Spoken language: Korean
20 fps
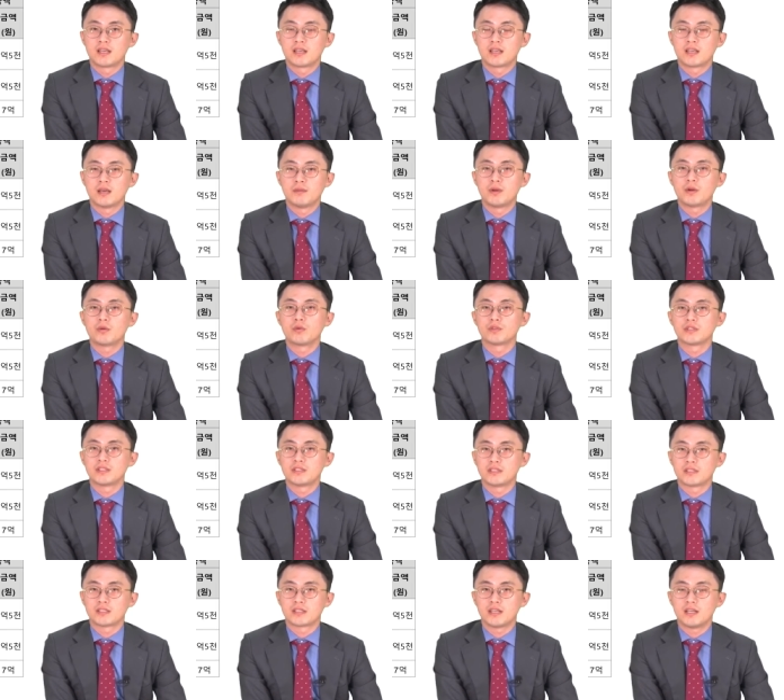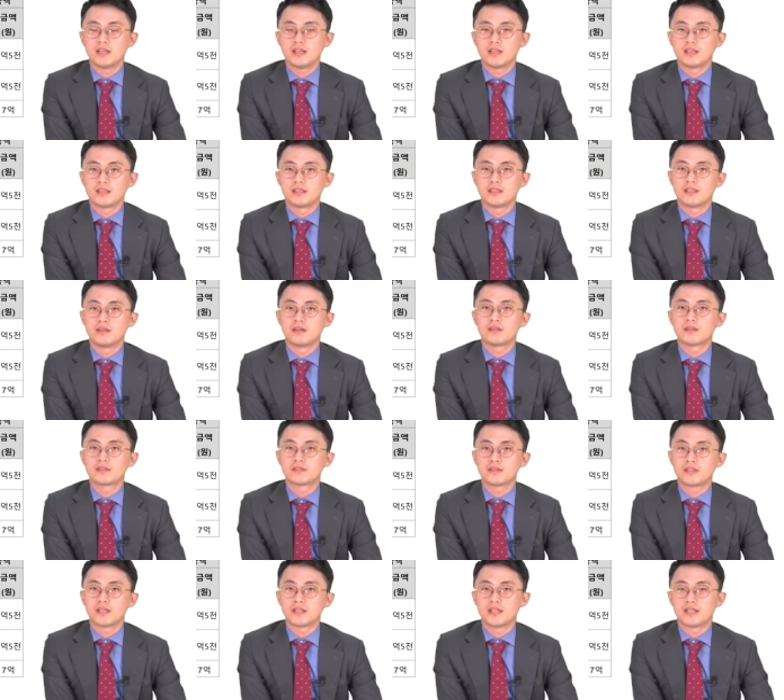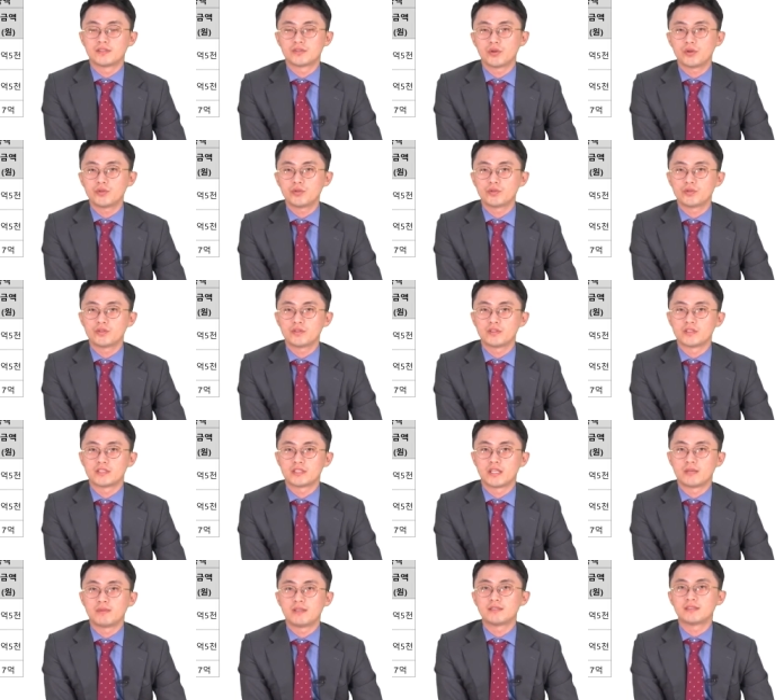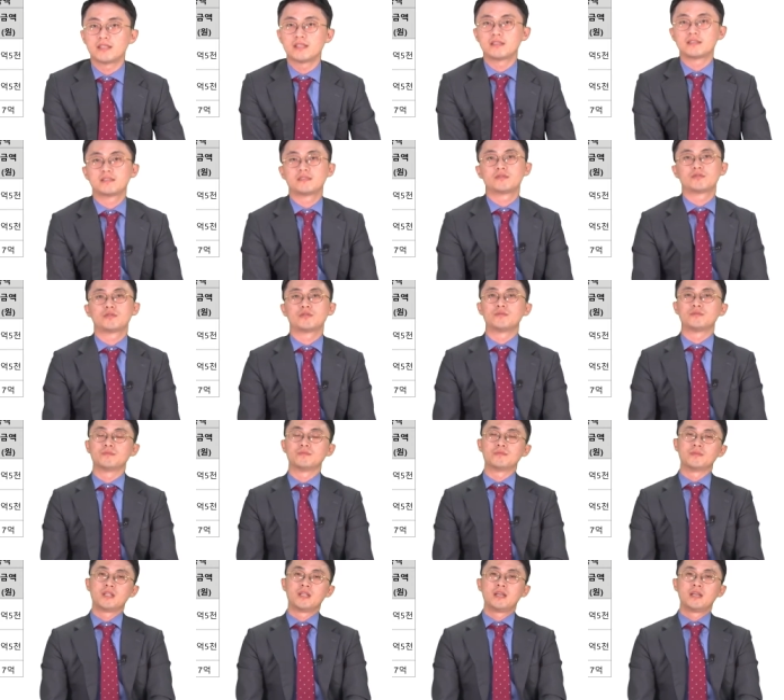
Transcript: 개별 공시지가 이런 것들에 대한 서류를 제반 사항을 좀